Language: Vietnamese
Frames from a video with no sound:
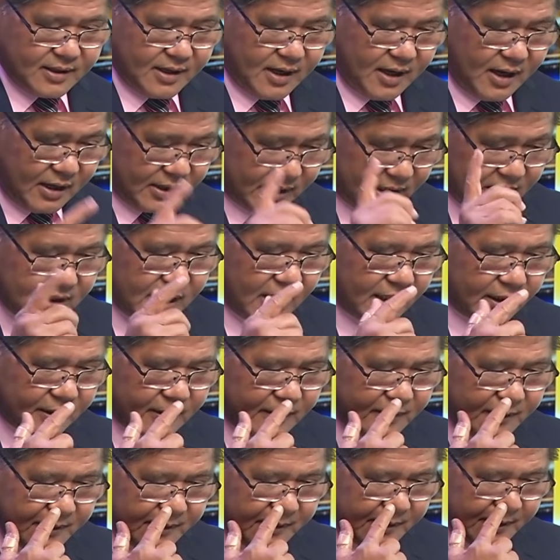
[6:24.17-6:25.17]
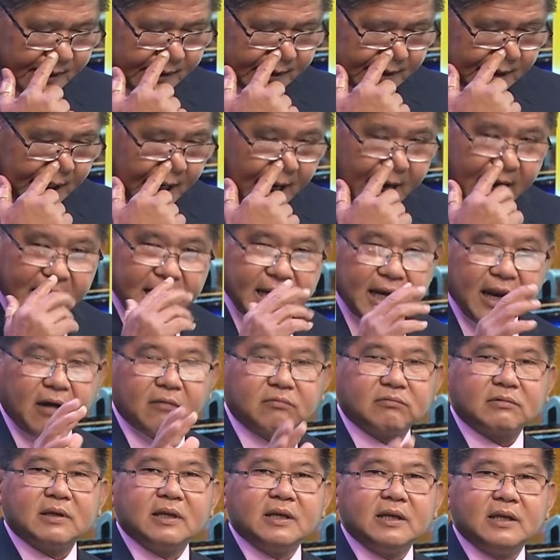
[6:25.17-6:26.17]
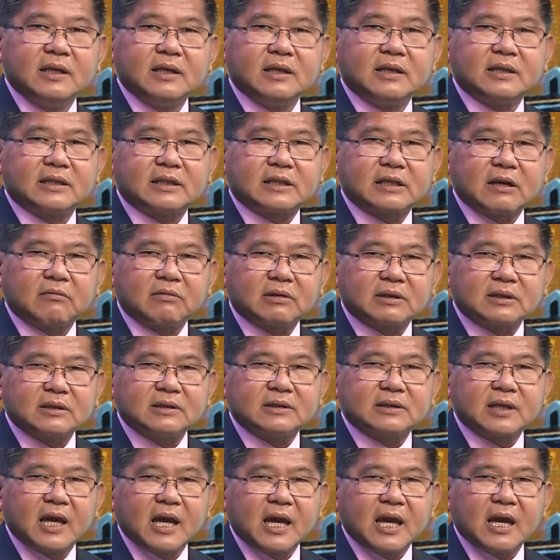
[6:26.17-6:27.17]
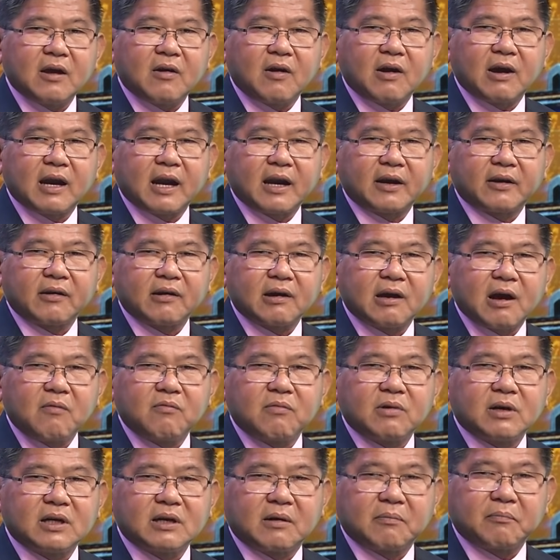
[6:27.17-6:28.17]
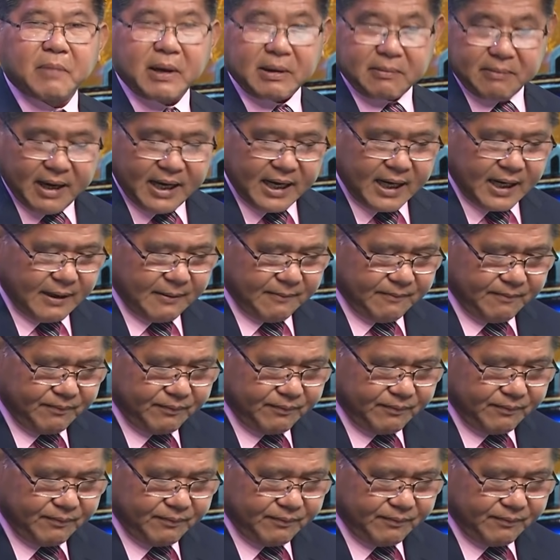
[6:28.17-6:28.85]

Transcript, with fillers: là thứ nhất thứ hai là ông đi trong cái tư thế gọi là nó không có được mạnh mẽ